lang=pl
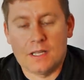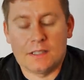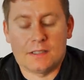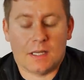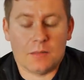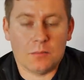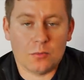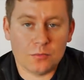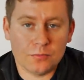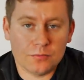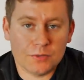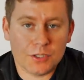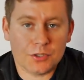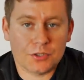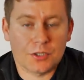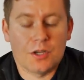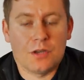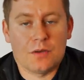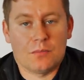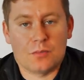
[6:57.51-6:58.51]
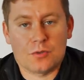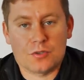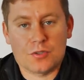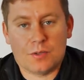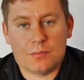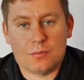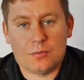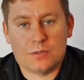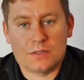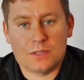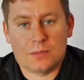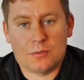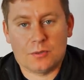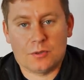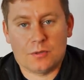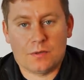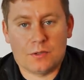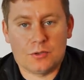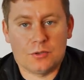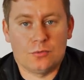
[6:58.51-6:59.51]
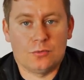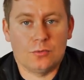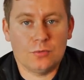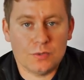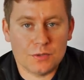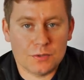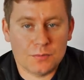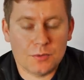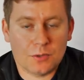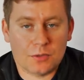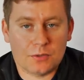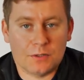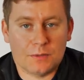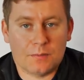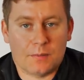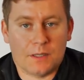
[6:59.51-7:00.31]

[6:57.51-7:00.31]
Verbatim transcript: Tam również można było zamontować drugi zbiornik